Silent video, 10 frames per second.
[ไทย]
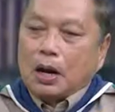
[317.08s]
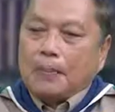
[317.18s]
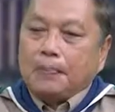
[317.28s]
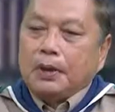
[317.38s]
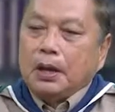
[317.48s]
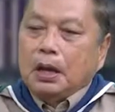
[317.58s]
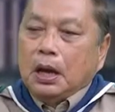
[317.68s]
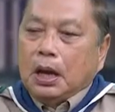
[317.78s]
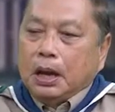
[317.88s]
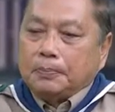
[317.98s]
ยวกับ
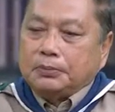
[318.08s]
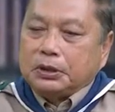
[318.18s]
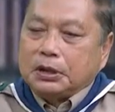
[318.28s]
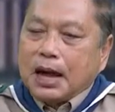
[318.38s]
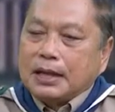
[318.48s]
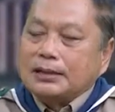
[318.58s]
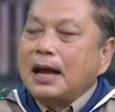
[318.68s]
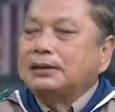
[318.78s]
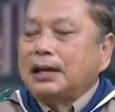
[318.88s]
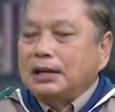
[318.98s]
การส
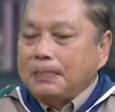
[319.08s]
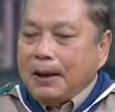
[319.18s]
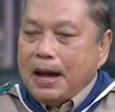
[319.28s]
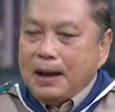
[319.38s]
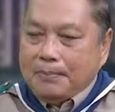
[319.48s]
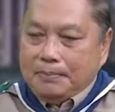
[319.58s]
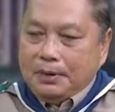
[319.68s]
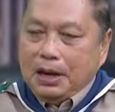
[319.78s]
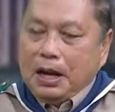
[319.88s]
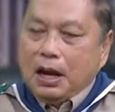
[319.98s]
ร้างสันติภาพ
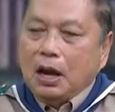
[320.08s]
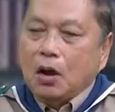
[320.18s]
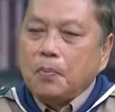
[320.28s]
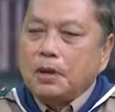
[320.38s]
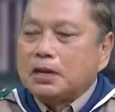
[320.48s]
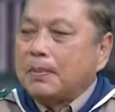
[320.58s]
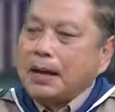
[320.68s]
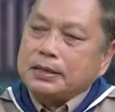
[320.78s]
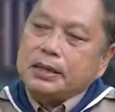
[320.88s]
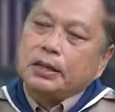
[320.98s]
นะฮะ แล้วก็มีส
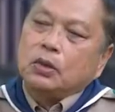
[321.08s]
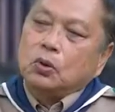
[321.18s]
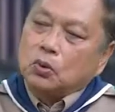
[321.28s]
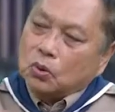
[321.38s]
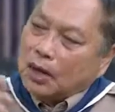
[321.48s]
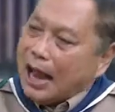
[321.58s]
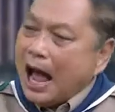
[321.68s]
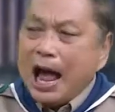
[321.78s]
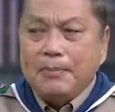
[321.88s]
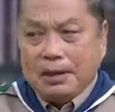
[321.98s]
มาชิกอยู่ห
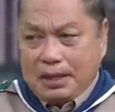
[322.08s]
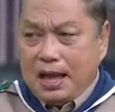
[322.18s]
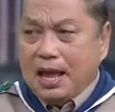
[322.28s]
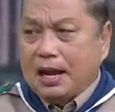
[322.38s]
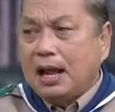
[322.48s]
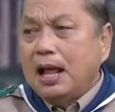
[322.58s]
ลายประเทศ